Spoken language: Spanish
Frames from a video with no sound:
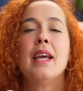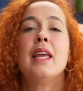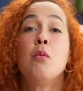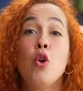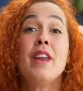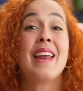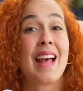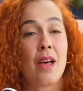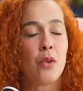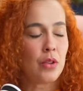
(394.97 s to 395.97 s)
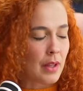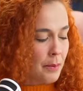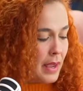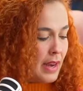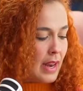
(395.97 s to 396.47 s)
Y vulnerado,
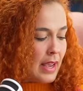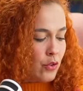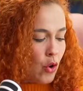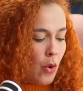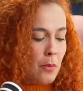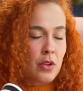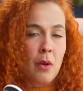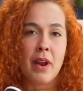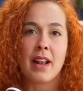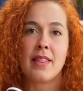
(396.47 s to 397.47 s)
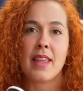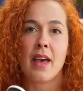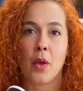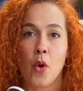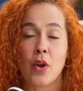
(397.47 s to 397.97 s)
también eso lo vamos a hablar el día
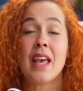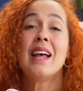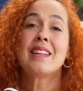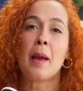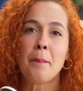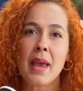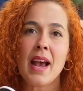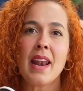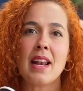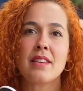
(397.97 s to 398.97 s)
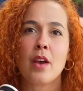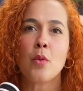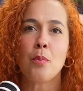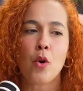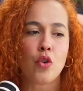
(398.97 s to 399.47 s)
de hoy. También analizar
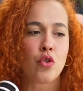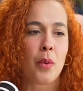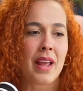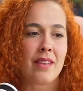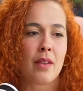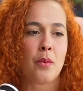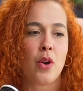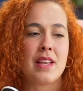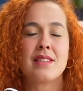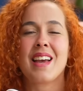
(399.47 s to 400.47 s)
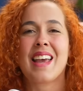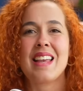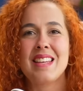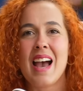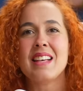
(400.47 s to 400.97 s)
un poco sobre esta violencia que
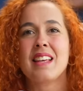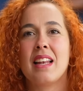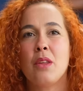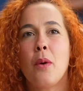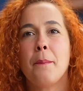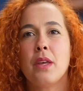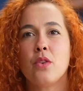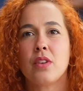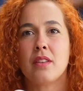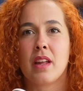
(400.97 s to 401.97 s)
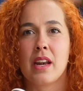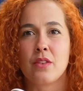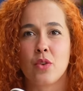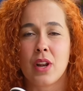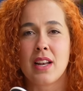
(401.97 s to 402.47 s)
ya ha salido en medios
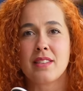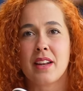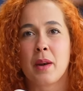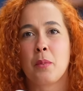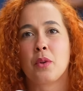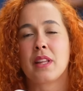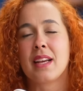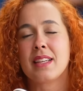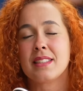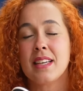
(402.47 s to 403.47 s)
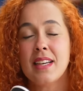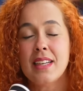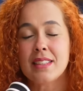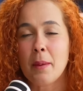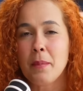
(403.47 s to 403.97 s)
internacionales, en reportajes
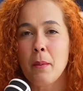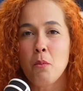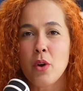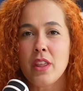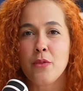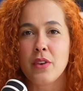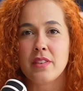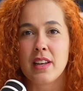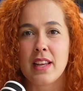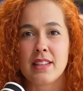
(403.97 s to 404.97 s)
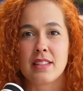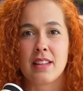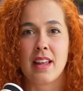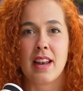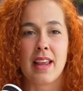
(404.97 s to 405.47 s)
también muy difíciles
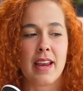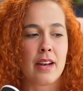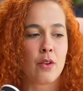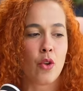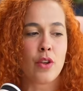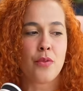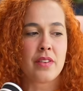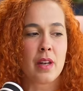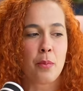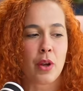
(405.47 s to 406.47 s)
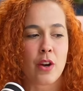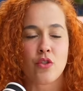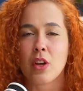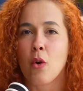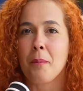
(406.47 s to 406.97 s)
de, leer, no difícil porque no
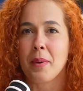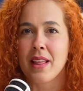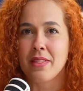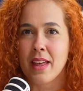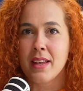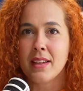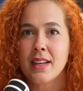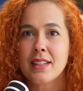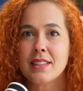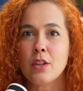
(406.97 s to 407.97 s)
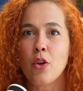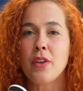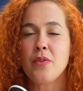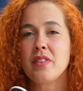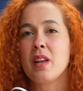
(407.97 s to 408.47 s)
se comprenda, sino
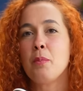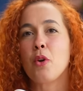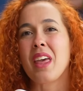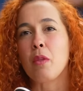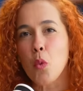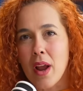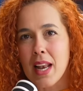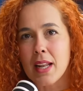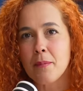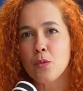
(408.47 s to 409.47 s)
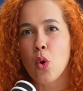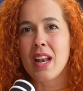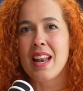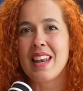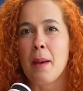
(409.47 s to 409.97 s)
difícil porque duele,
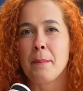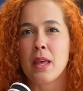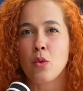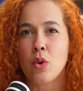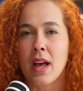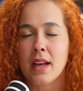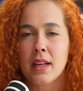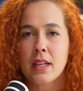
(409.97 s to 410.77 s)
duele en la médula